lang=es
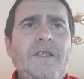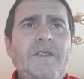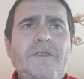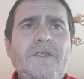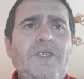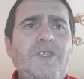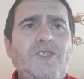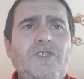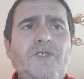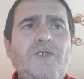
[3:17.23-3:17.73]

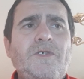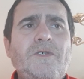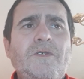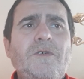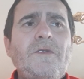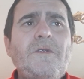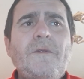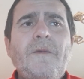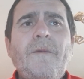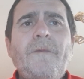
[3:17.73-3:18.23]
Dicho
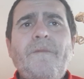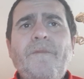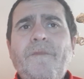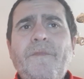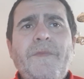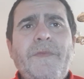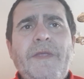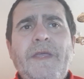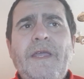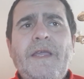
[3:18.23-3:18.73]

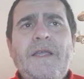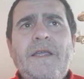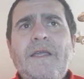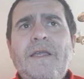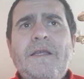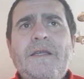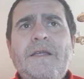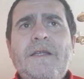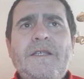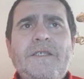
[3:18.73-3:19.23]

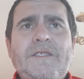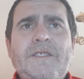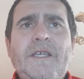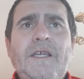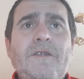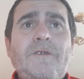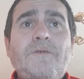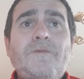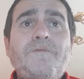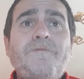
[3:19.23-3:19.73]
en
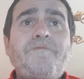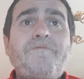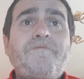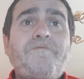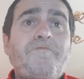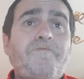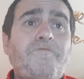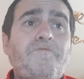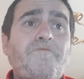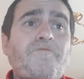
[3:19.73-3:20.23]
cristiano.
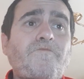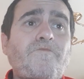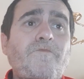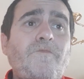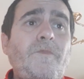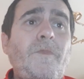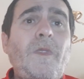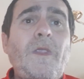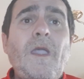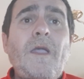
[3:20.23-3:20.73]

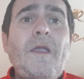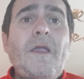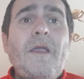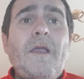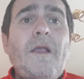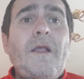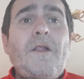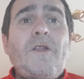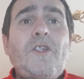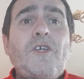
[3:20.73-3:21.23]

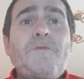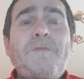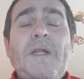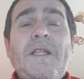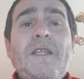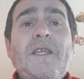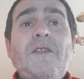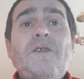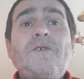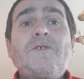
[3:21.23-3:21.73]
Los
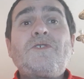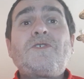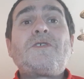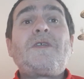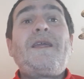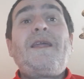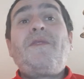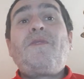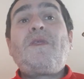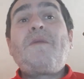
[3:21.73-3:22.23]

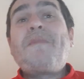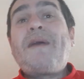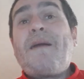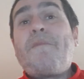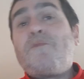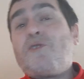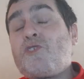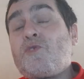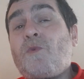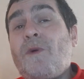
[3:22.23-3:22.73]
partidos, encima
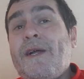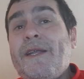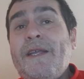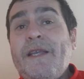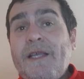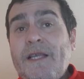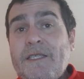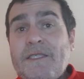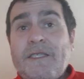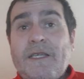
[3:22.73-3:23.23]
ambos juegan
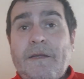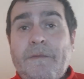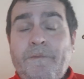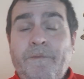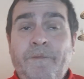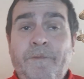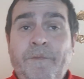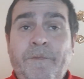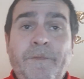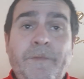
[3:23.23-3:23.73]
en casa.
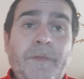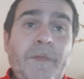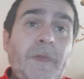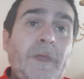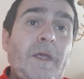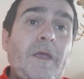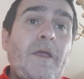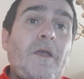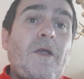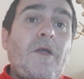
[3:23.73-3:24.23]

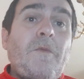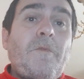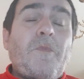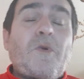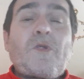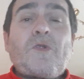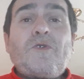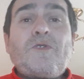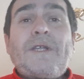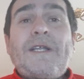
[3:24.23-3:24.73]

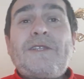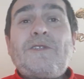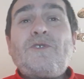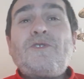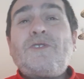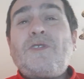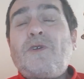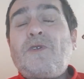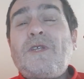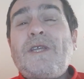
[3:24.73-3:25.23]
Por lo tanto,
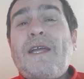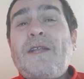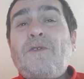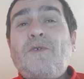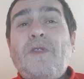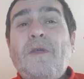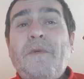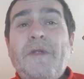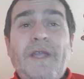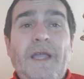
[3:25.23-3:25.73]
en teoría
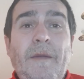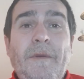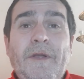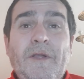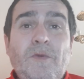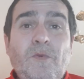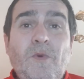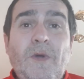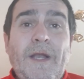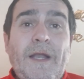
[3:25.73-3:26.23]
no debería
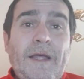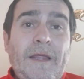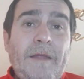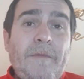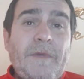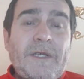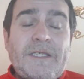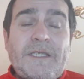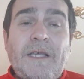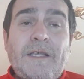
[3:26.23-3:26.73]
haber lugar a
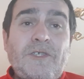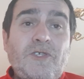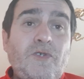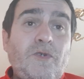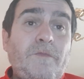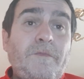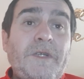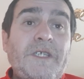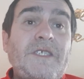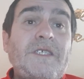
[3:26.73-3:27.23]
demasiadas
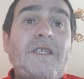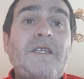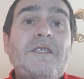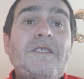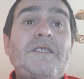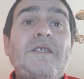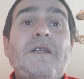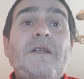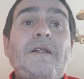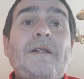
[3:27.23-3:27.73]

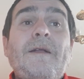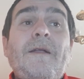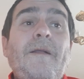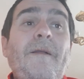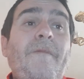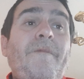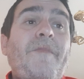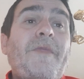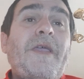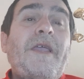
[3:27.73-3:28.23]
sorpresas.
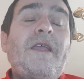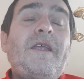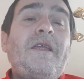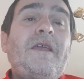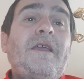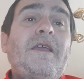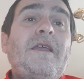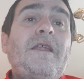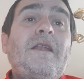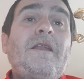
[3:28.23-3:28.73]

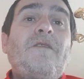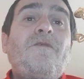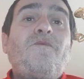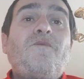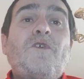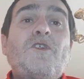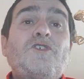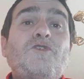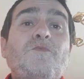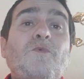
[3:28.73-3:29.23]
El
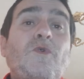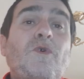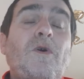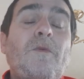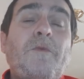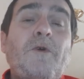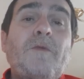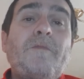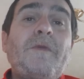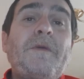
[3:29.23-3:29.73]

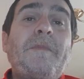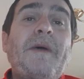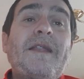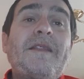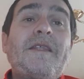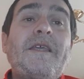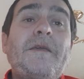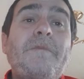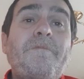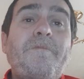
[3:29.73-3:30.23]
Wolfsburgo, por mi
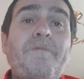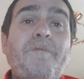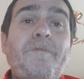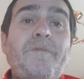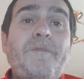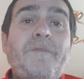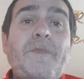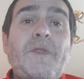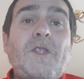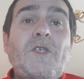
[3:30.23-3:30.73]
parte,
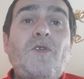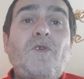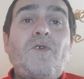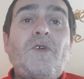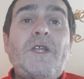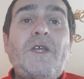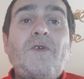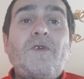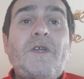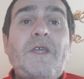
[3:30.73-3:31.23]
yo
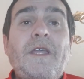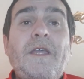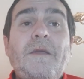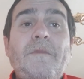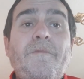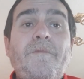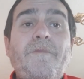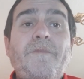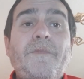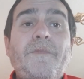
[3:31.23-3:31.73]
creo que